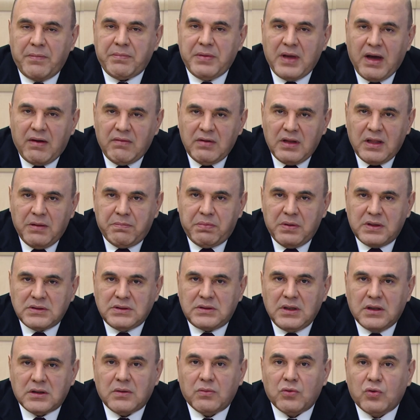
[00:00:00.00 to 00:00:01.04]
объявленный
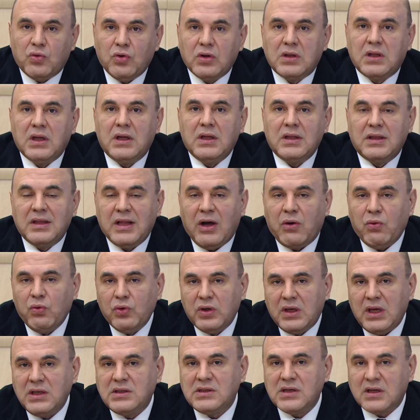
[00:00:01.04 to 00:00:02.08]
президентом год
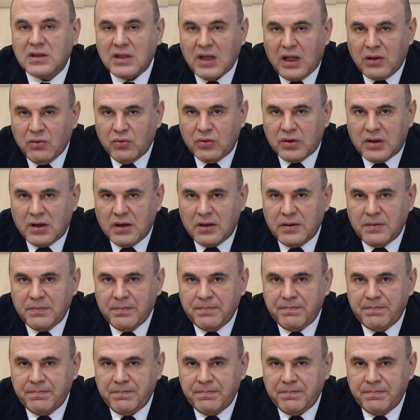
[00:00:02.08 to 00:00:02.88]
науки и технологий.